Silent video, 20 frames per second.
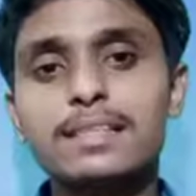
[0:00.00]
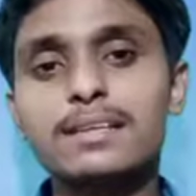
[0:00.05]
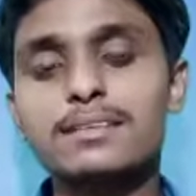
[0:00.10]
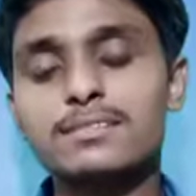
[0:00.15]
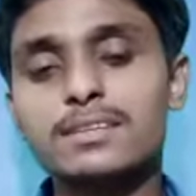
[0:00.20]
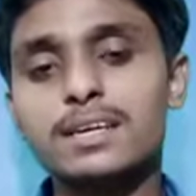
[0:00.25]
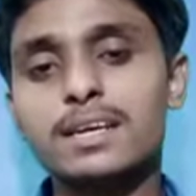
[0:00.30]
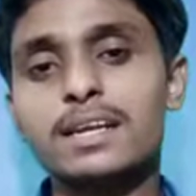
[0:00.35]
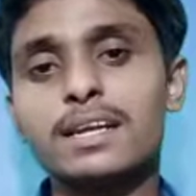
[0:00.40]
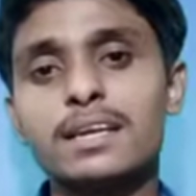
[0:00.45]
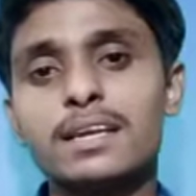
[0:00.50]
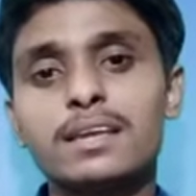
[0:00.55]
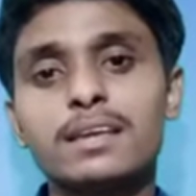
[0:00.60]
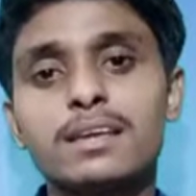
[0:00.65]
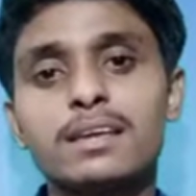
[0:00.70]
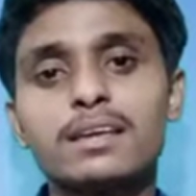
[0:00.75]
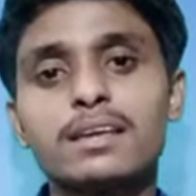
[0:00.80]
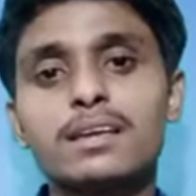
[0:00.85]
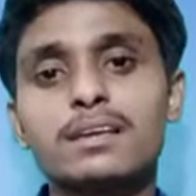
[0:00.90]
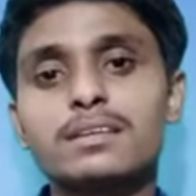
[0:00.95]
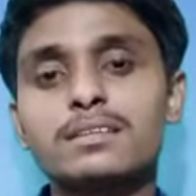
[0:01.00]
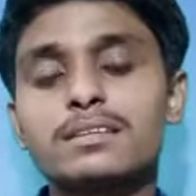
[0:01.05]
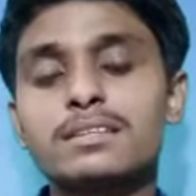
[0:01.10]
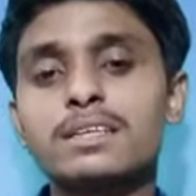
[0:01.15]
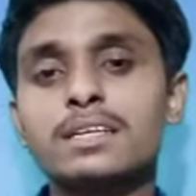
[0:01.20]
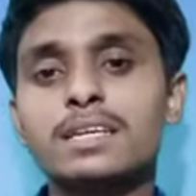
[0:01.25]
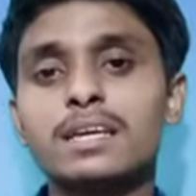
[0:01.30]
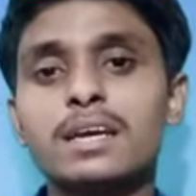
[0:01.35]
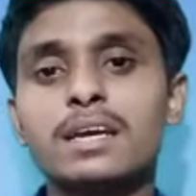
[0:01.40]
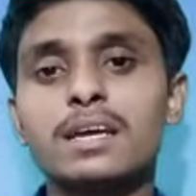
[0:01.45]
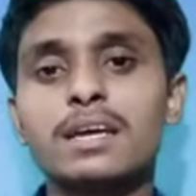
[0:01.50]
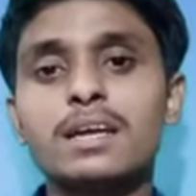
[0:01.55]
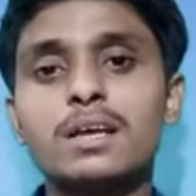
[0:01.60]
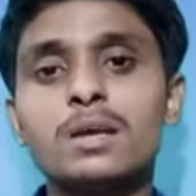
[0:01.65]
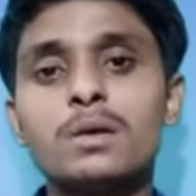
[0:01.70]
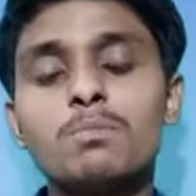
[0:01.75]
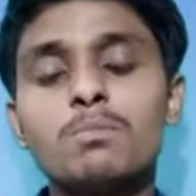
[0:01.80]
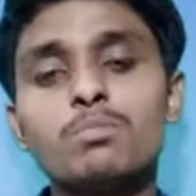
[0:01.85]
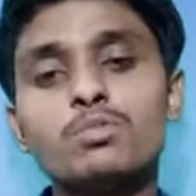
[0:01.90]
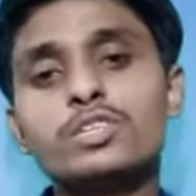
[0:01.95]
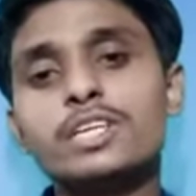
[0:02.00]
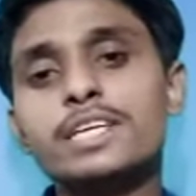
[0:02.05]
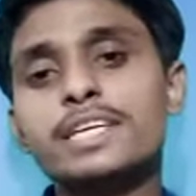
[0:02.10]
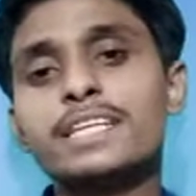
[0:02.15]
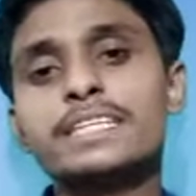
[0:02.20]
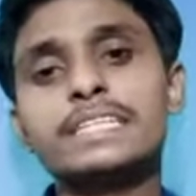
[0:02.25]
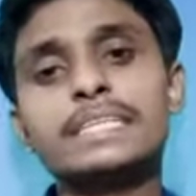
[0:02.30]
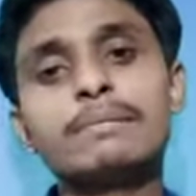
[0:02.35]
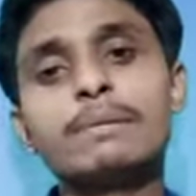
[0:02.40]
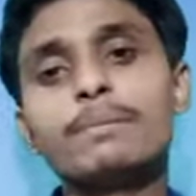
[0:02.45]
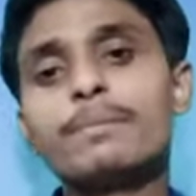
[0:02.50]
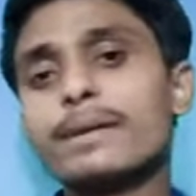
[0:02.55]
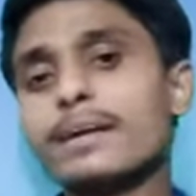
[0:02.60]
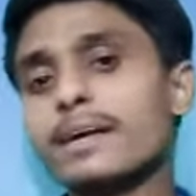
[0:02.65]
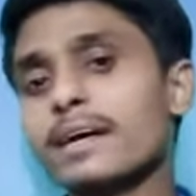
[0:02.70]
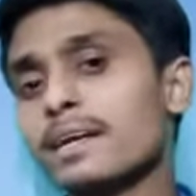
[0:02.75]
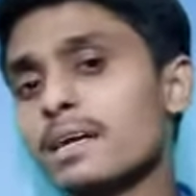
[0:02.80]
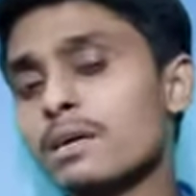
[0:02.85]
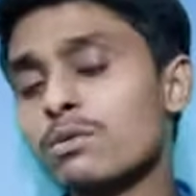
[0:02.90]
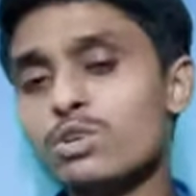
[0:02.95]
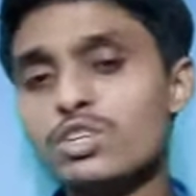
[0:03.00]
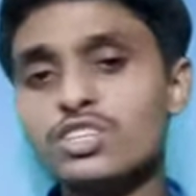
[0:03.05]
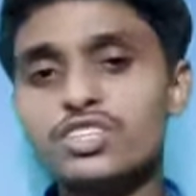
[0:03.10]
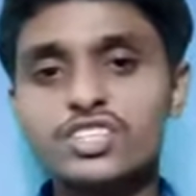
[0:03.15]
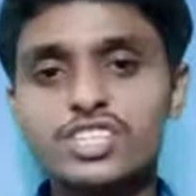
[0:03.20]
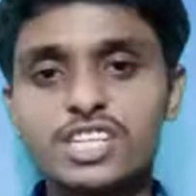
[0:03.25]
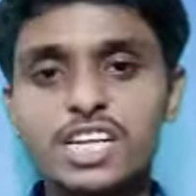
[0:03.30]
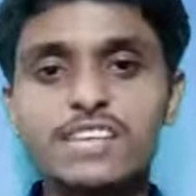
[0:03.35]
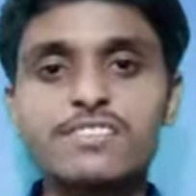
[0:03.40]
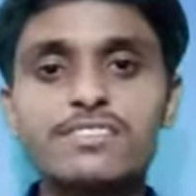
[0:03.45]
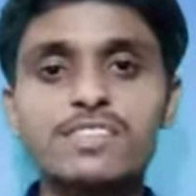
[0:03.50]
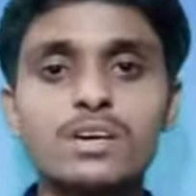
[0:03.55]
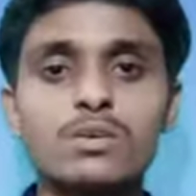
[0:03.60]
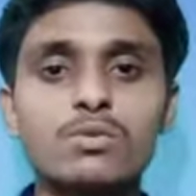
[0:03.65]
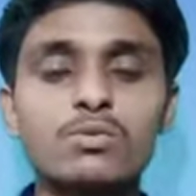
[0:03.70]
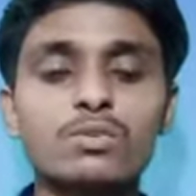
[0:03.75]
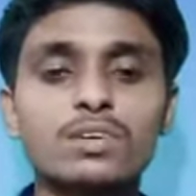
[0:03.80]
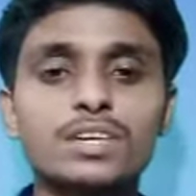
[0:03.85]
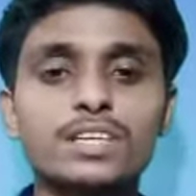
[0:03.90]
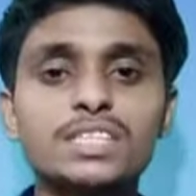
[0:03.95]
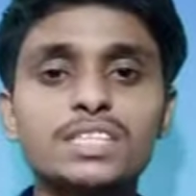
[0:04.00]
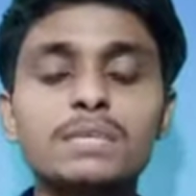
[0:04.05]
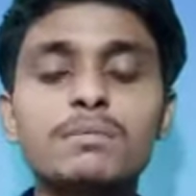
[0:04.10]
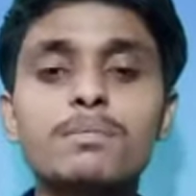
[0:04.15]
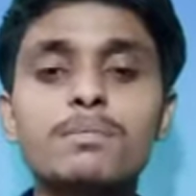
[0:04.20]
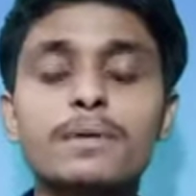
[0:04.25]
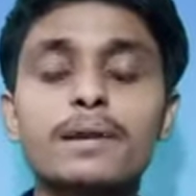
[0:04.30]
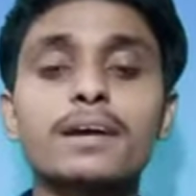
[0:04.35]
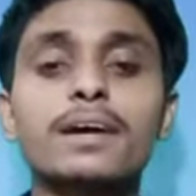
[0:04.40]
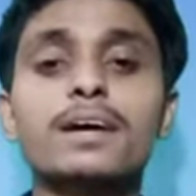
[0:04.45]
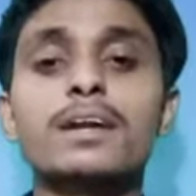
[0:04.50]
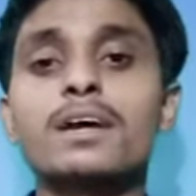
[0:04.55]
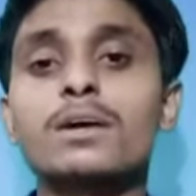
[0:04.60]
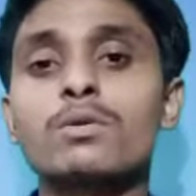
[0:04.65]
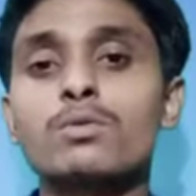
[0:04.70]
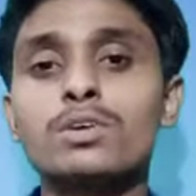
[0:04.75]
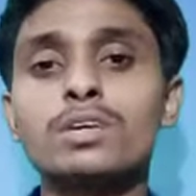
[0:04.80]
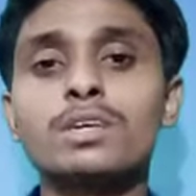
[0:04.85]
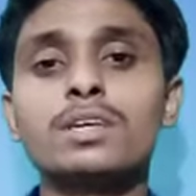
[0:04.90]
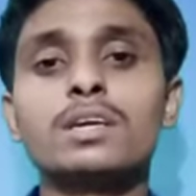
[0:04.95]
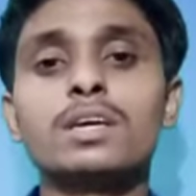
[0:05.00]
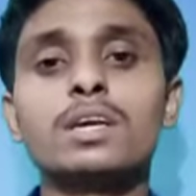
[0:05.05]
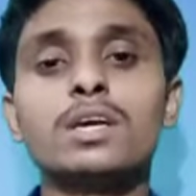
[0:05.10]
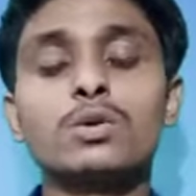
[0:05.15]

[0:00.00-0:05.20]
अच्छा रहे ठीक है मुझे किसी भी प्रकार का कोई स्ट्रेस ना हो किसी भी प्रकार का कोई